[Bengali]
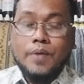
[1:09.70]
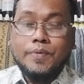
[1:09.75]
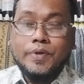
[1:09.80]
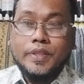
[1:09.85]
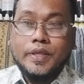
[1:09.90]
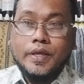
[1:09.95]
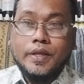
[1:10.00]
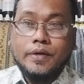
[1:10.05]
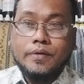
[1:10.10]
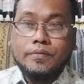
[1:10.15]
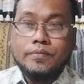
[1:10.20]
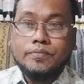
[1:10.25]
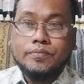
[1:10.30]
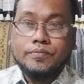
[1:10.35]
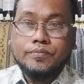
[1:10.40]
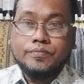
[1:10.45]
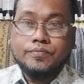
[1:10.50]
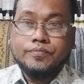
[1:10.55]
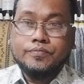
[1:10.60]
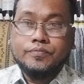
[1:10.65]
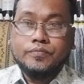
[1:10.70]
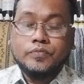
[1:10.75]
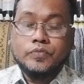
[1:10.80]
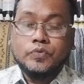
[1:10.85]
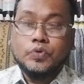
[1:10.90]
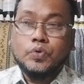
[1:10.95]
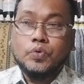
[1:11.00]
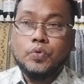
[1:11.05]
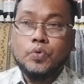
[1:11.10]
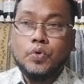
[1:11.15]
আমাদের
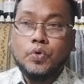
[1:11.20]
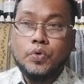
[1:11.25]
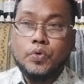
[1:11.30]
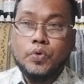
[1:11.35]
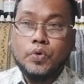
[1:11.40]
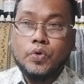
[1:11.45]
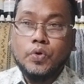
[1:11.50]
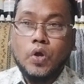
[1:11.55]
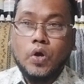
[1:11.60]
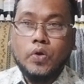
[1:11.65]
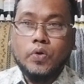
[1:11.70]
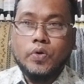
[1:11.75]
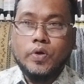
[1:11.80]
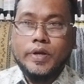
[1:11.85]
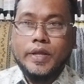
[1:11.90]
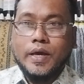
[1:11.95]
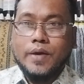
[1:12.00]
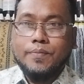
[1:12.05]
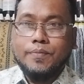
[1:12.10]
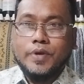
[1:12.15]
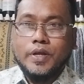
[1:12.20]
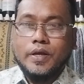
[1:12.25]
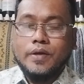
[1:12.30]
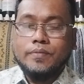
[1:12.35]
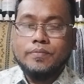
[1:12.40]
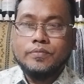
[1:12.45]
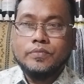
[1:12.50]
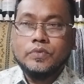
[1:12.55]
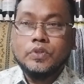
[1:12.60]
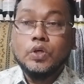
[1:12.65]
কোন কোন লক্ষণে আমরা
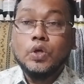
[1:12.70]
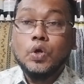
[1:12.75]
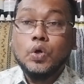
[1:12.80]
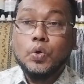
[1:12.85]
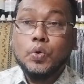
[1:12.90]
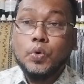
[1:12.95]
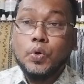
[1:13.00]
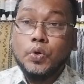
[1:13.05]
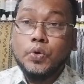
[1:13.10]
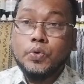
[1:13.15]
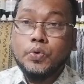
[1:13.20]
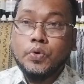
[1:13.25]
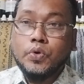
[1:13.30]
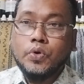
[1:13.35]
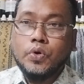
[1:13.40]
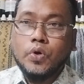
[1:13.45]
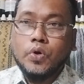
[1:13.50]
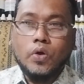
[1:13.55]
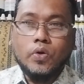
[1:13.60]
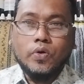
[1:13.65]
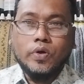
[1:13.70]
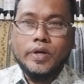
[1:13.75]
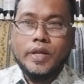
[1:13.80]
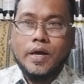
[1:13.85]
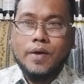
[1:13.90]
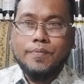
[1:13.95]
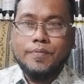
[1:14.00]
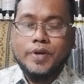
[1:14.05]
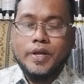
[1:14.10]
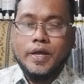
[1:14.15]
কোন কোন
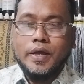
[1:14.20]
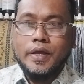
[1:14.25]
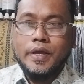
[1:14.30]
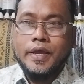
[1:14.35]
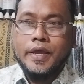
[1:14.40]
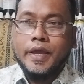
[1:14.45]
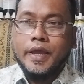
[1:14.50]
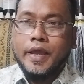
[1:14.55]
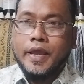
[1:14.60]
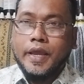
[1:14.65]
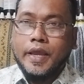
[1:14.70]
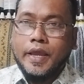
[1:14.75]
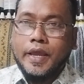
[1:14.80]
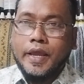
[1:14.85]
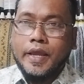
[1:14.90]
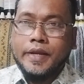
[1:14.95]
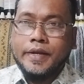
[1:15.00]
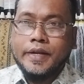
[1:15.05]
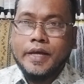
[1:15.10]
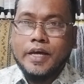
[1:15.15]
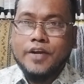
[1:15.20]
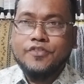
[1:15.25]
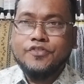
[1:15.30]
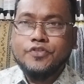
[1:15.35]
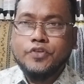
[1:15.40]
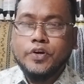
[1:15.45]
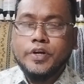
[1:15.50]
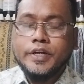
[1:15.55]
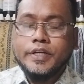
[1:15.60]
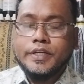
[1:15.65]
লক্ষণে আমরা এই নার্ভ
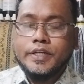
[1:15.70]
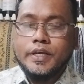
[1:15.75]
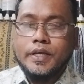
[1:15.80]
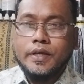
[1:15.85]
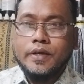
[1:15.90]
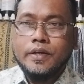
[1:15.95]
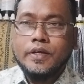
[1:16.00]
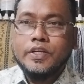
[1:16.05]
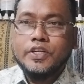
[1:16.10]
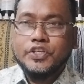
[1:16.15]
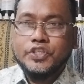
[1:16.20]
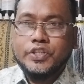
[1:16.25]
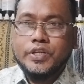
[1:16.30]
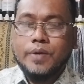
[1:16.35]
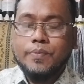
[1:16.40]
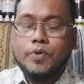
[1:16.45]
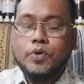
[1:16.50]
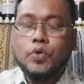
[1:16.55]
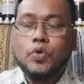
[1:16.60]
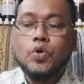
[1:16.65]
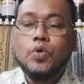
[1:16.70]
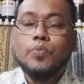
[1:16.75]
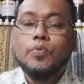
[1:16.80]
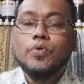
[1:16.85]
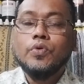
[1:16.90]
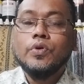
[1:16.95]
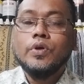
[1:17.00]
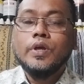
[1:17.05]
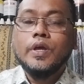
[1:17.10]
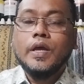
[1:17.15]
টনিকটি সেবন করব।
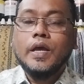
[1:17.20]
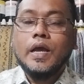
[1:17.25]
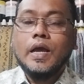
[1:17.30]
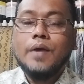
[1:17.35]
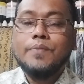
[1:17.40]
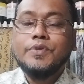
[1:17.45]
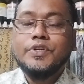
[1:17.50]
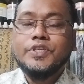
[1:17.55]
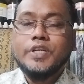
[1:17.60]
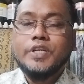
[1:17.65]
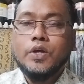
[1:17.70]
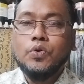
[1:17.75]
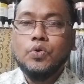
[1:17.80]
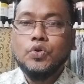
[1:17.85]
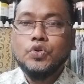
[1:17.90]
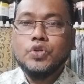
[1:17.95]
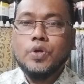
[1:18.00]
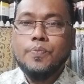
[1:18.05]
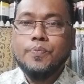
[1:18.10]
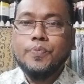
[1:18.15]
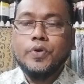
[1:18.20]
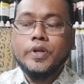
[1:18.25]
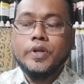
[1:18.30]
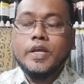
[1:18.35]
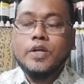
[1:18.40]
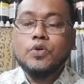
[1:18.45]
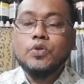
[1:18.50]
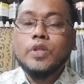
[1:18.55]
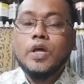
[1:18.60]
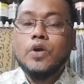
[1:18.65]
আমি সেগুলো
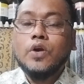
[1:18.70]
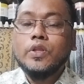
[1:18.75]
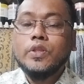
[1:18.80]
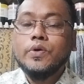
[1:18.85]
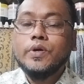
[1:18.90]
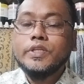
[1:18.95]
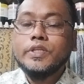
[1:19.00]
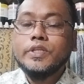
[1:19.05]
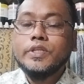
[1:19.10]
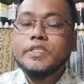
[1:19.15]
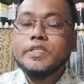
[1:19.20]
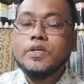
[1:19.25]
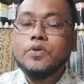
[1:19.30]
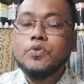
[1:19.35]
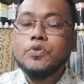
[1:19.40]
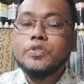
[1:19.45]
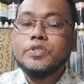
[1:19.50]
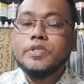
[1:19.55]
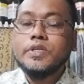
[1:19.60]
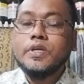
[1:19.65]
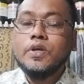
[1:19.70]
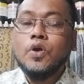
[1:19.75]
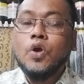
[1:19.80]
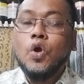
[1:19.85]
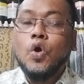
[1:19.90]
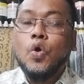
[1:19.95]
সম্পর্কে একটু ধারণা দেওয়ার চেষ্টা করছি